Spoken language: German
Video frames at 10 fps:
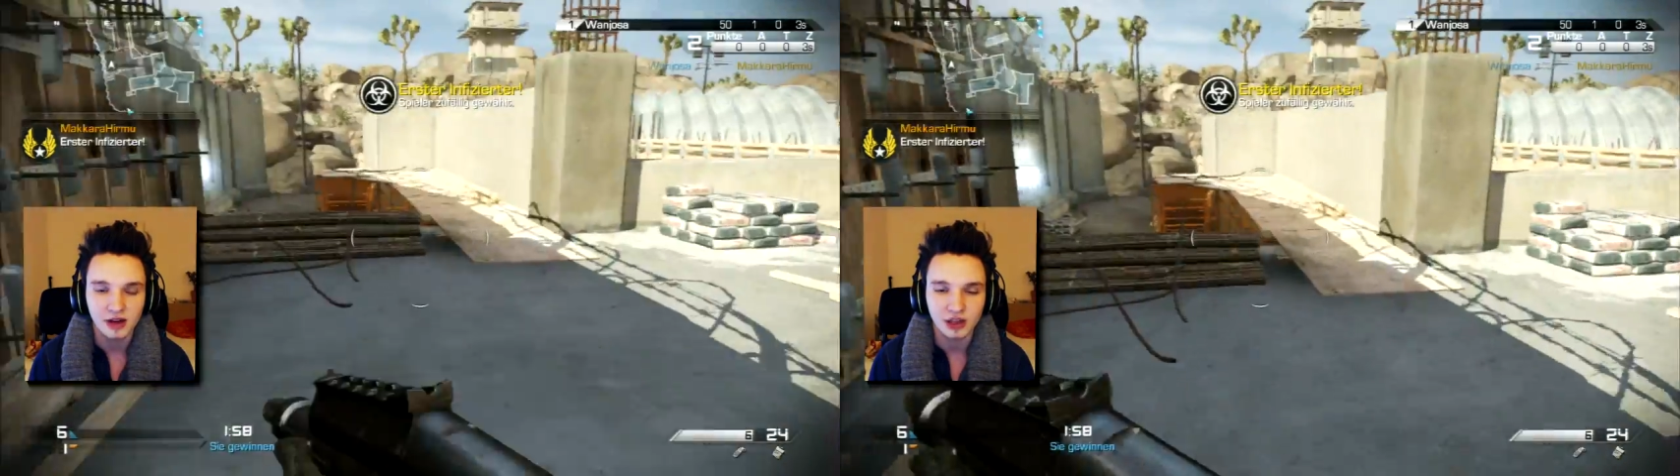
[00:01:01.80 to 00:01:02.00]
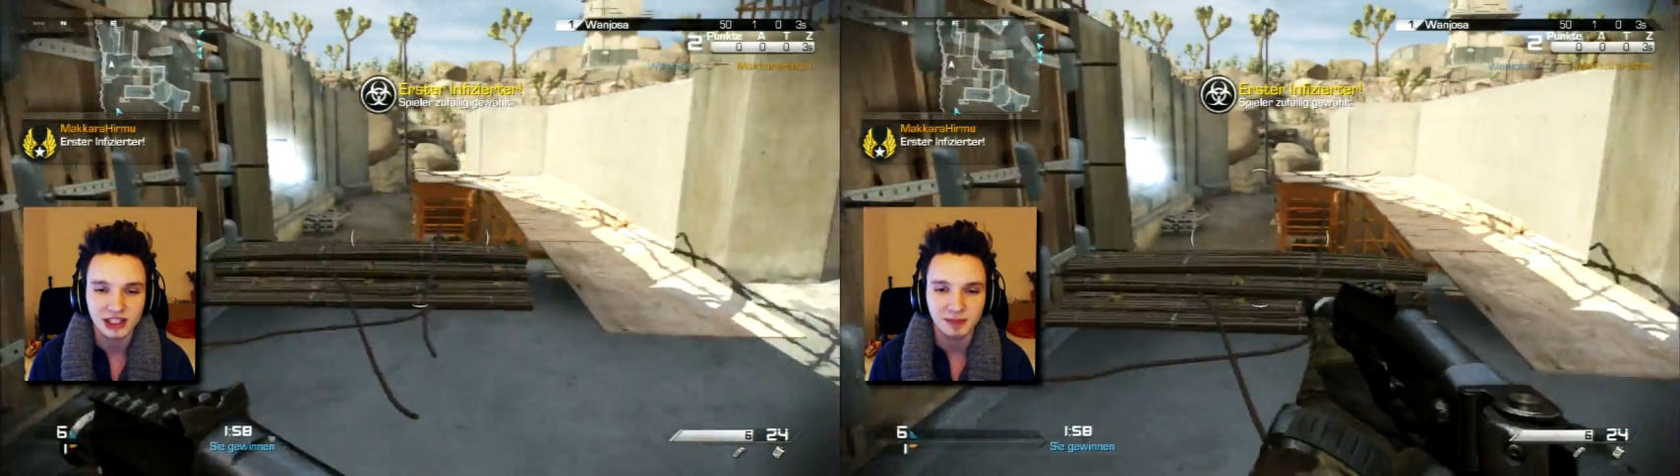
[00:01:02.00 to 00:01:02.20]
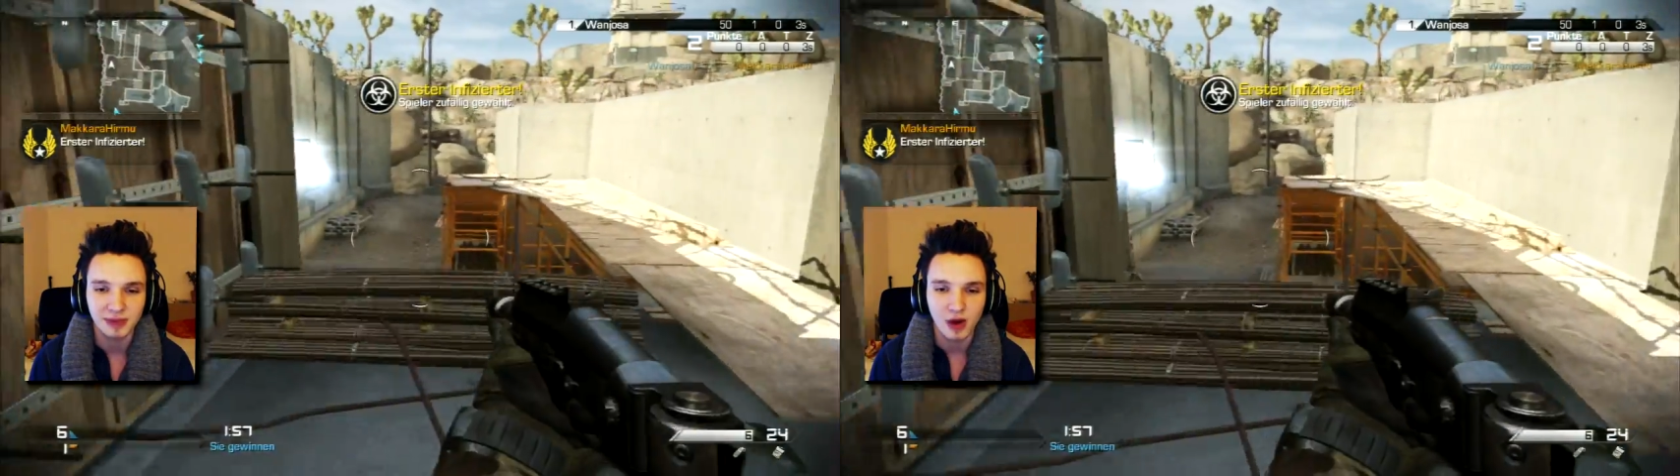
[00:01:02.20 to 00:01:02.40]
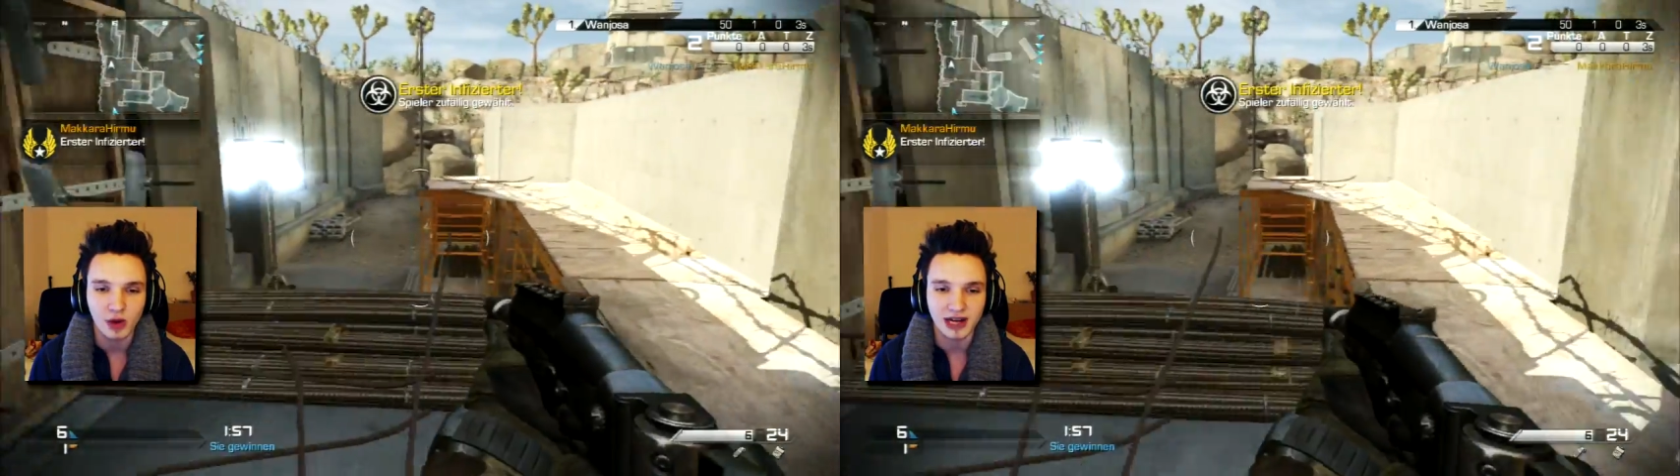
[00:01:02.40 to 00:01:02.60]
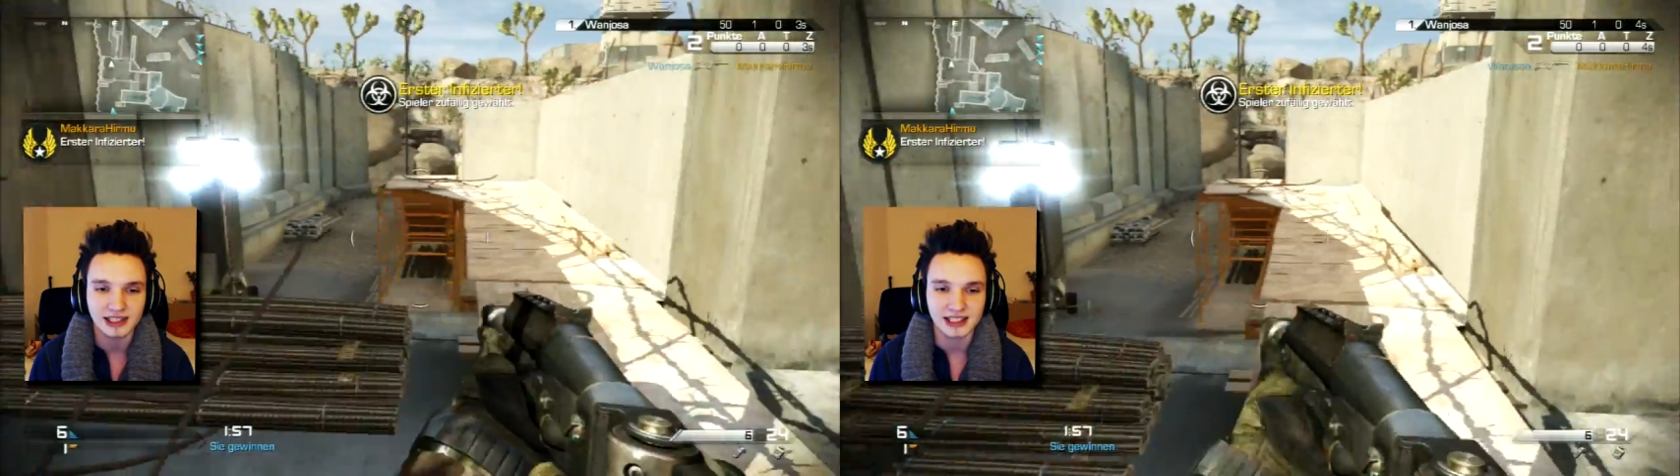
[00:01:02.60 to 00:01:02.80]
Leute, ich bin mir
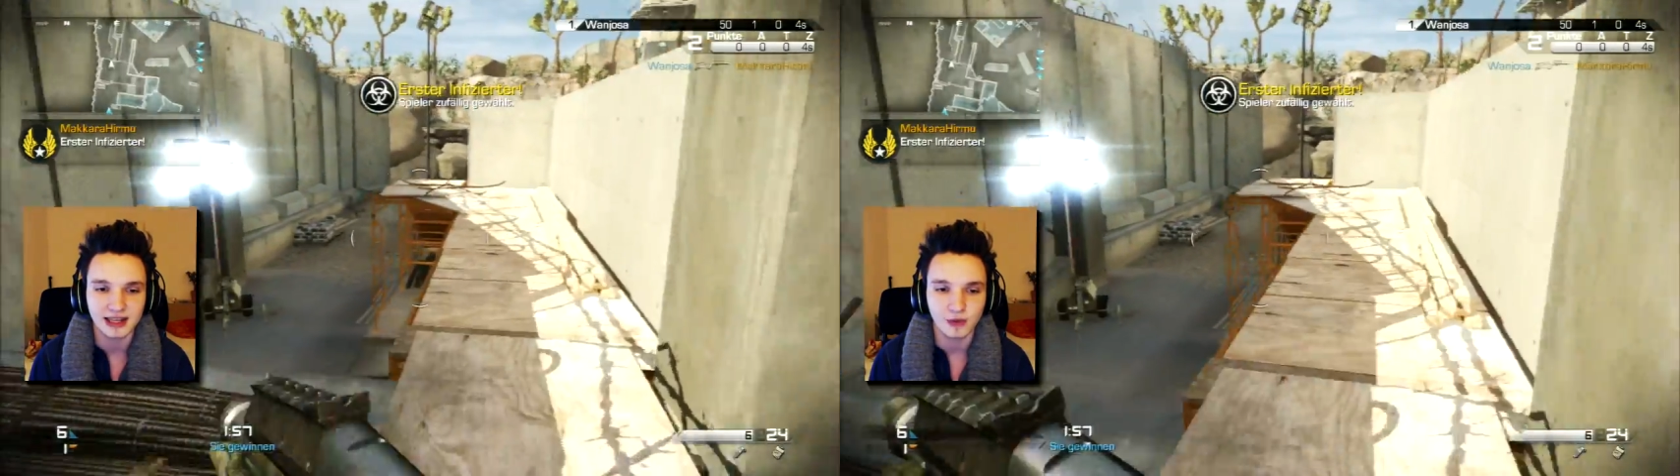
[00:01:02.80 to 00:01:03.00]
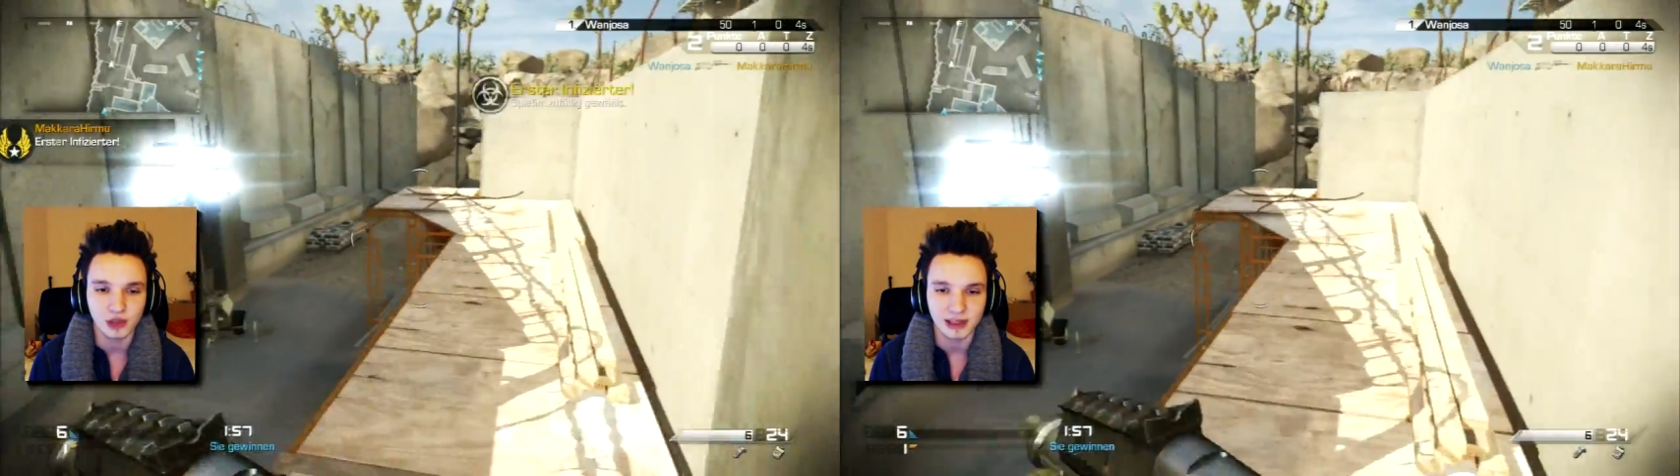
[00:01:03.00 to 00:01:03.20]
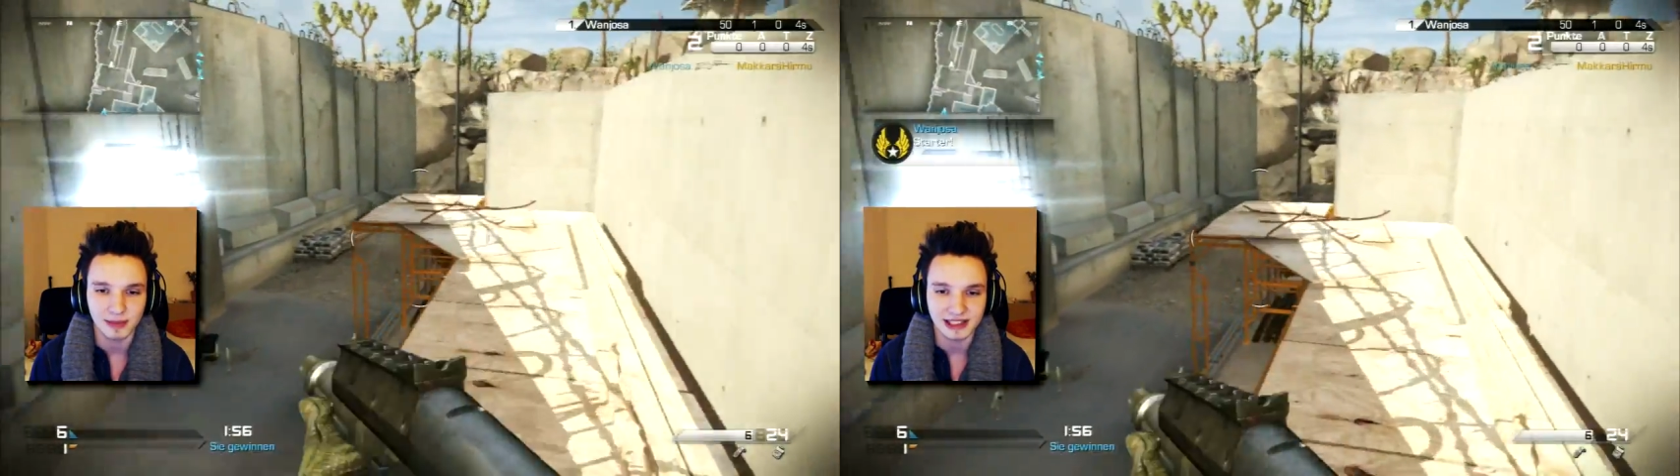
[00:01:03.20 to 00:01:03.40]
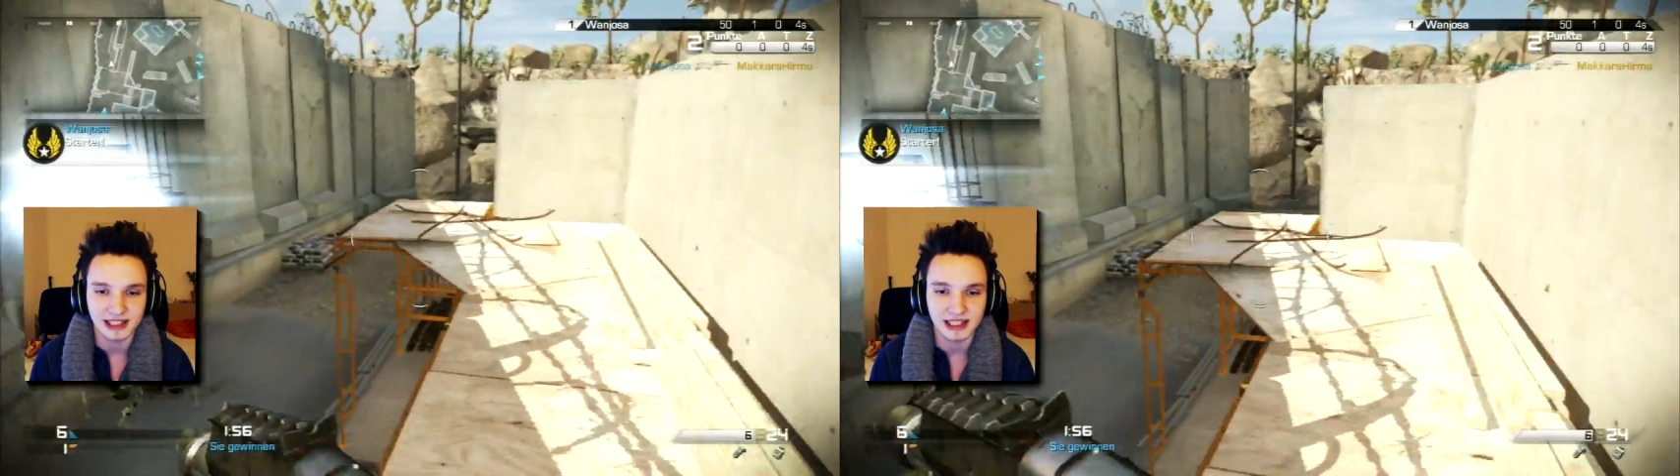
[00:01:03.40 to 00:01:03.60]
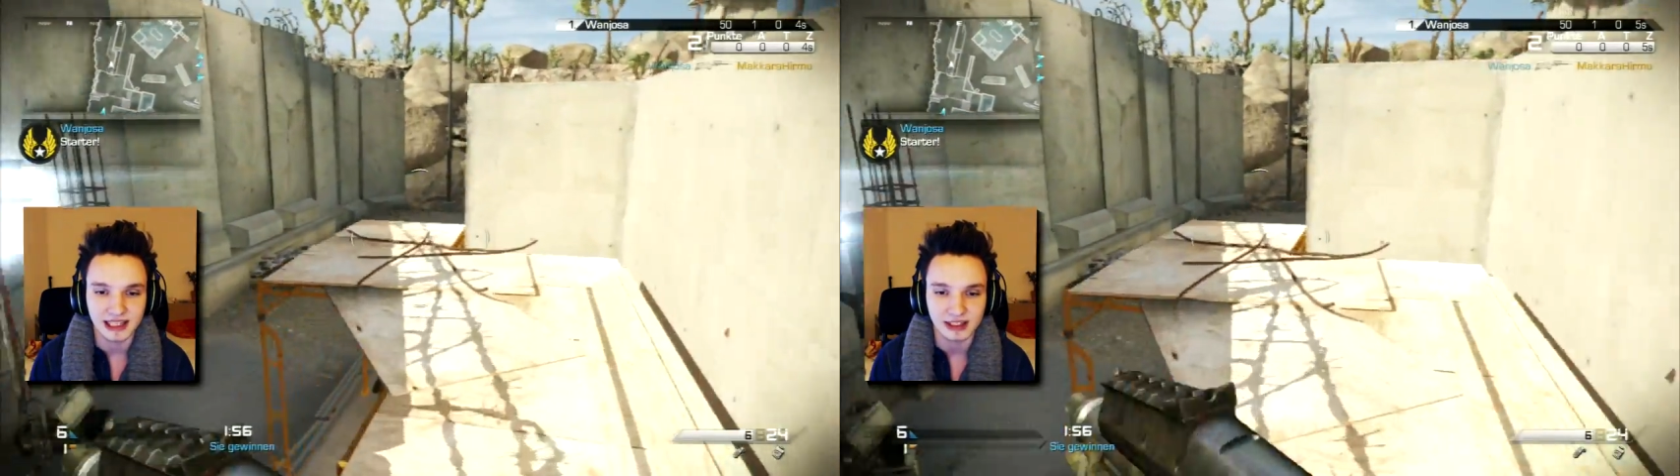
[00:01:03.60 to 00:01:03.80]
auch gar nicht sicher, wo ich am
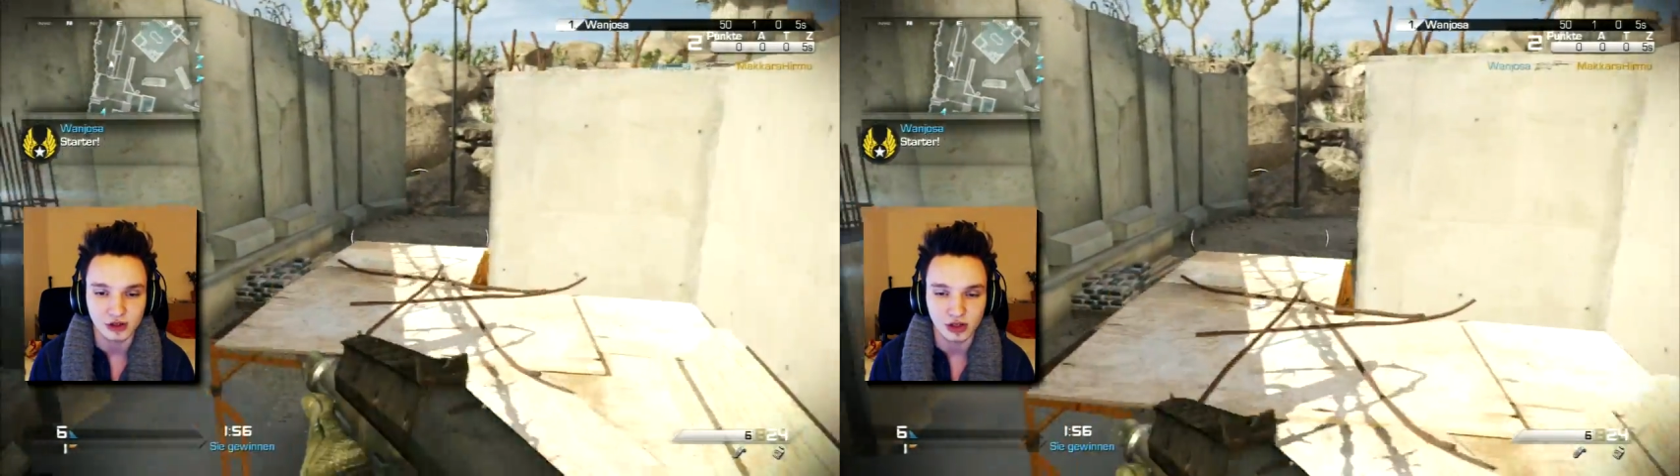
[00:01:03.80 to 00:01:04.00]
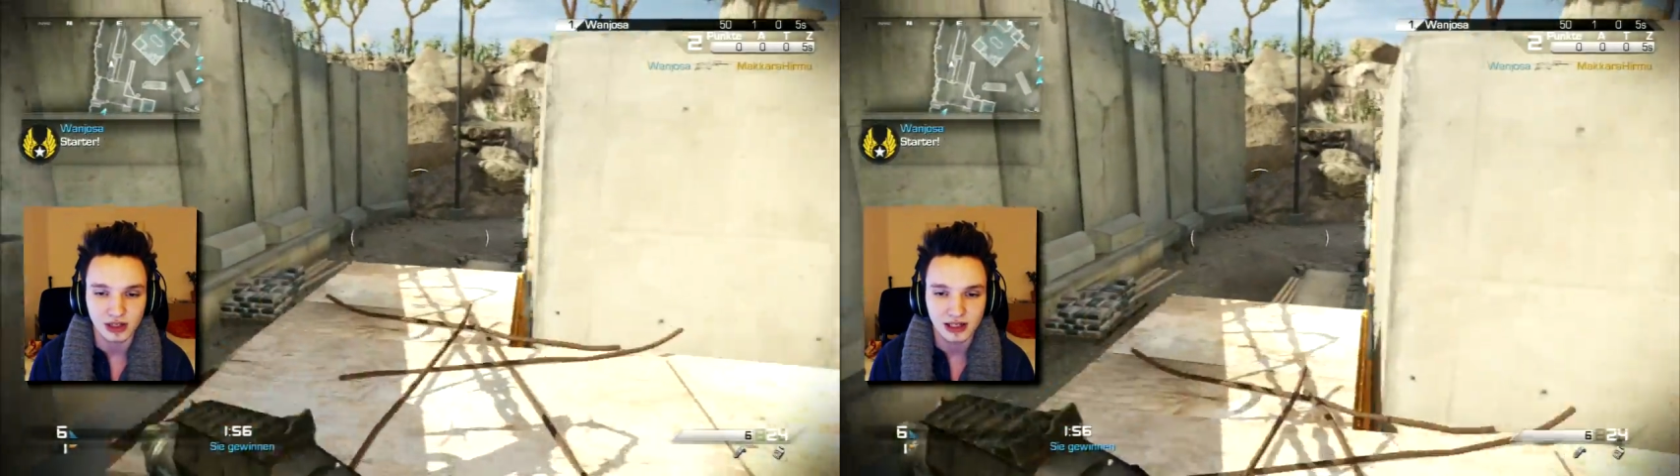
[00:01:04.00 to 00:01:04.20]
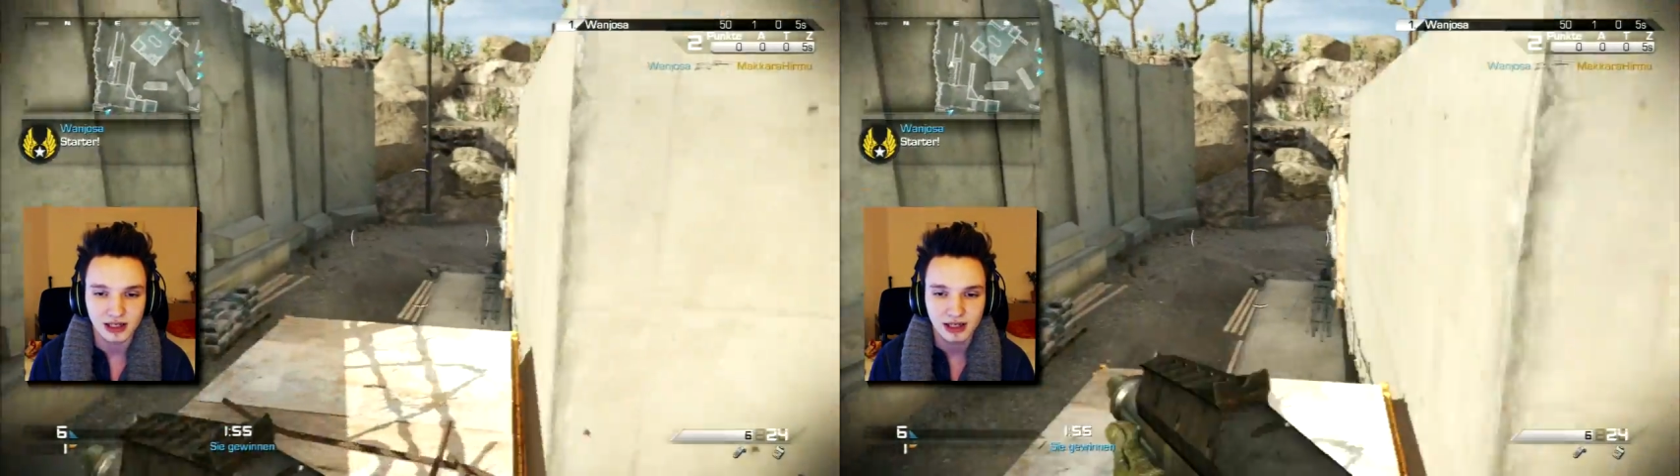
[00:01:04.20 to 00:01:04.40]
besten hingehen soll.